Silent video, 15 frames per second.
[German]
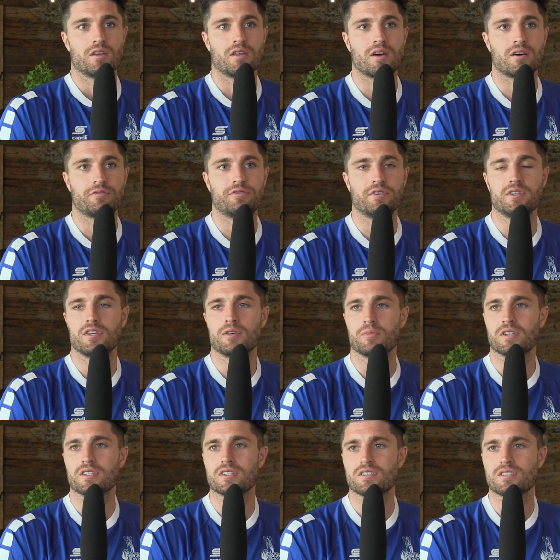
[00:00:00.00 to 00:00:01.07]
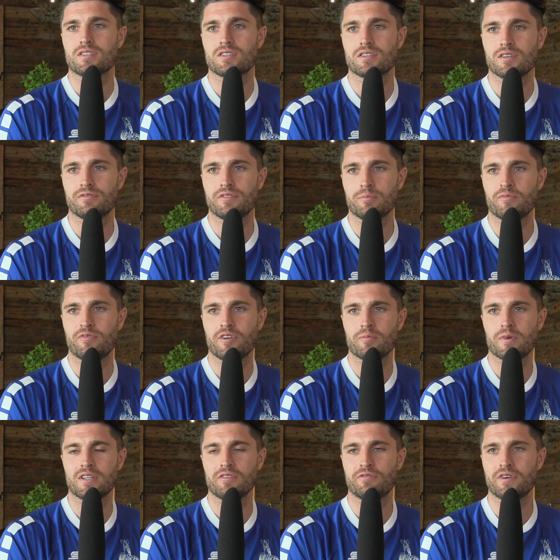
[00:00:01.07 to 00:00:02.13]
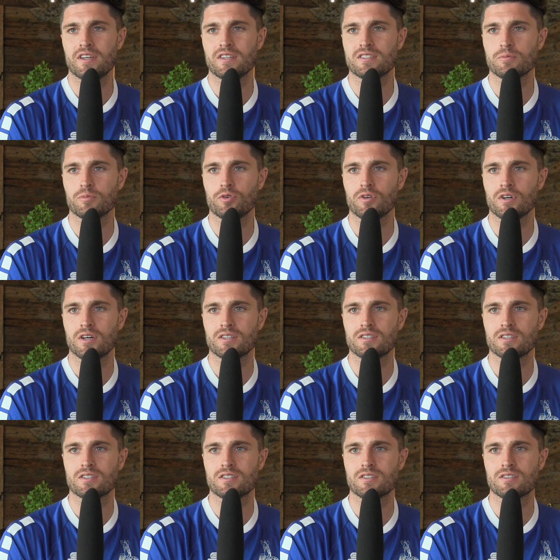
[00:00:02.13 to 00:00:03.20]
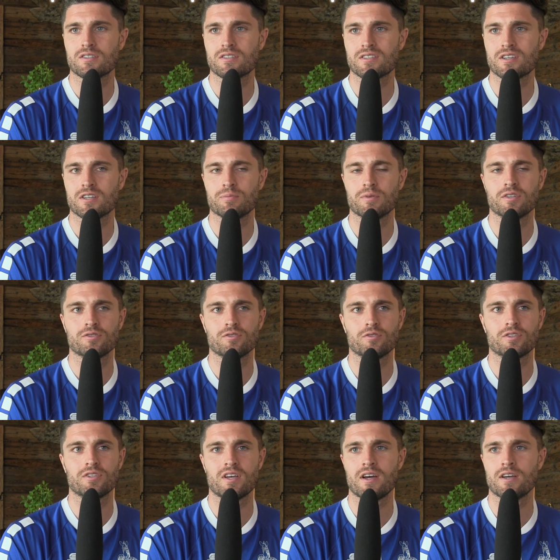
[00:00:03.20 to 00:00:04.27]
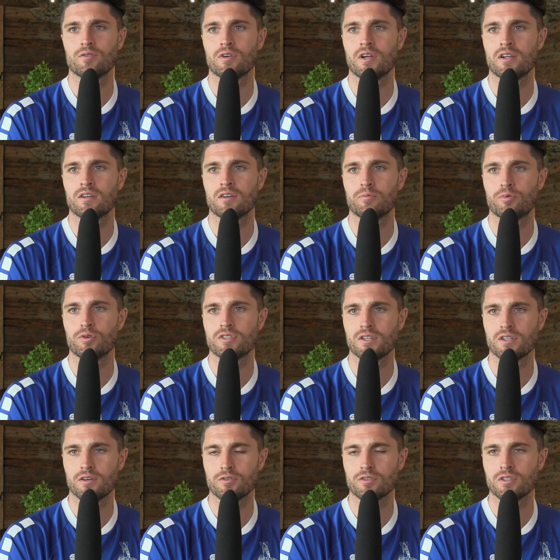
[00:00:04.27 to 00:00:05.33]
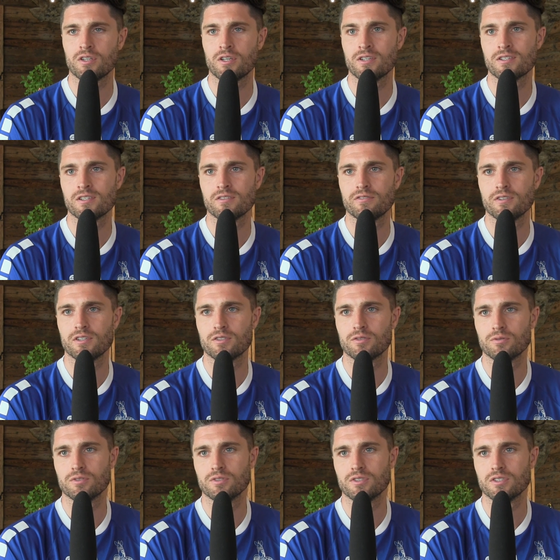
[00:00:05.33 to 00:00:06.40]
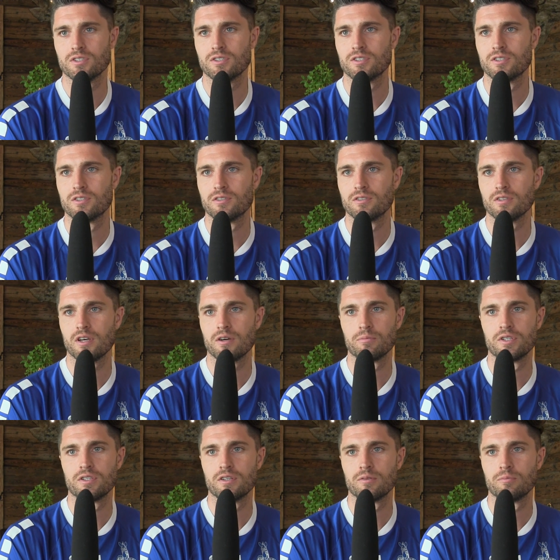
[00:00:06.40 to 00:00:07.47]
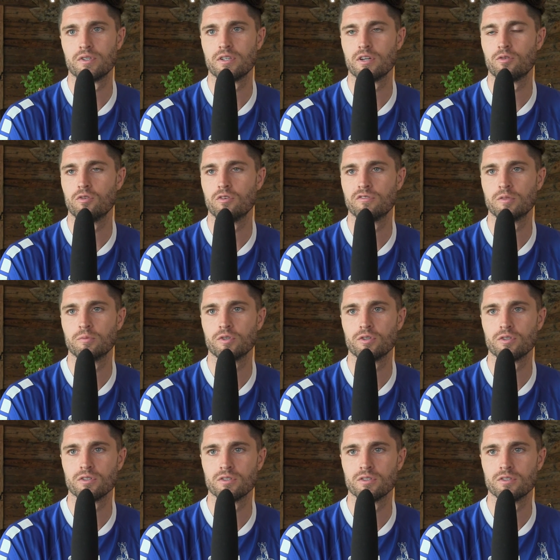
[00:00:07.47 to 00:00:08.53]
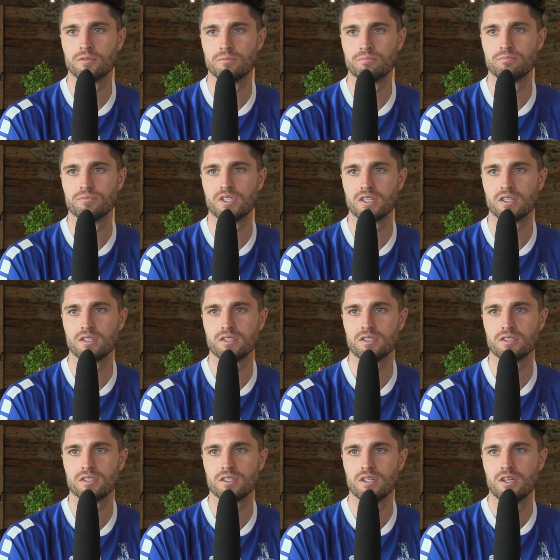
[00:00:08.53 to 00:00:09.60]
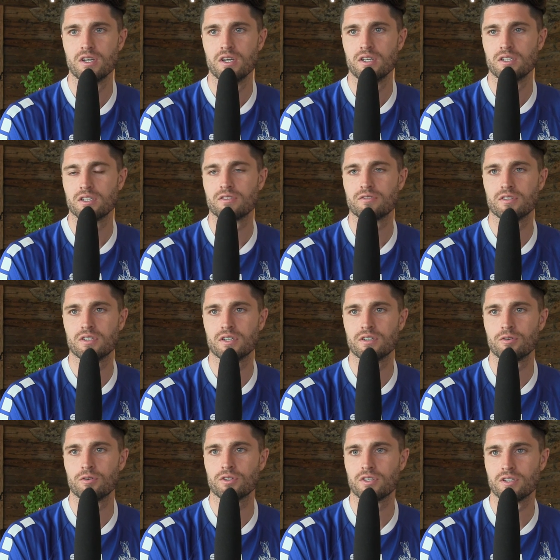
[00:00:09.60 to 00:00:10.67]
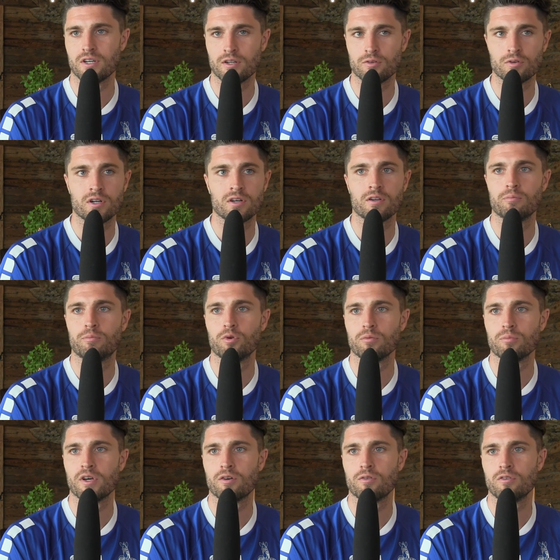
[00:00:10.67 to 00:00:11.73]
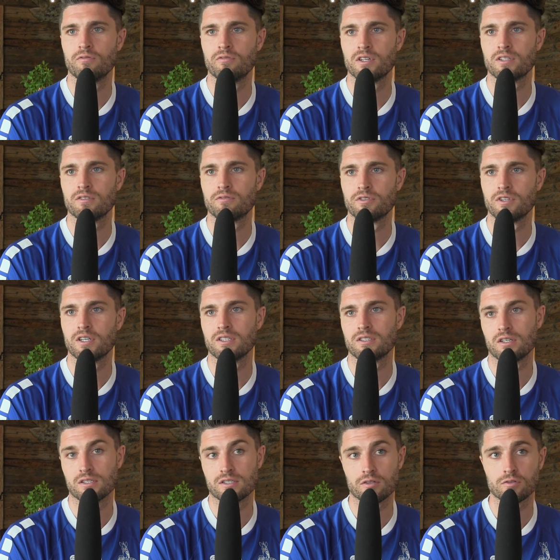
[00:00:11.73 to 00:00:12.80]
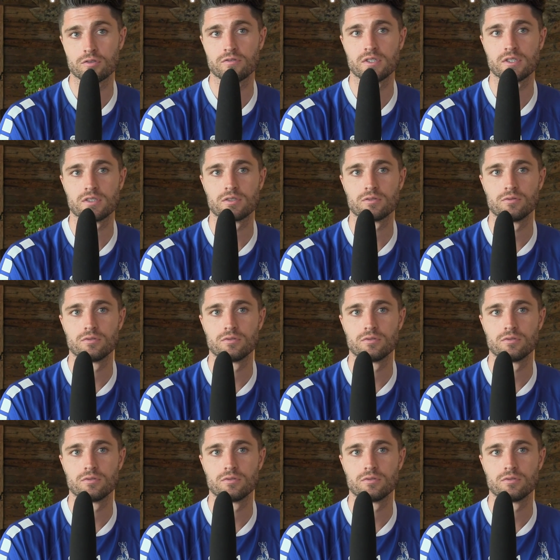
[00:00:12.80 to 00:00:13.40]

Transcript: ja, finde immer, dass wenn, wenn man die Fans im Rücken hat, dass, sag ich mal, noch der ein oder andere Prozent rausgekitzelt wird und äh, ja, mit der, mit der Kurve im Rücken ähm, denke ich, dass wir dann auch den einen oder anderen Punkt mehr holen werden, vielleicht als auswärts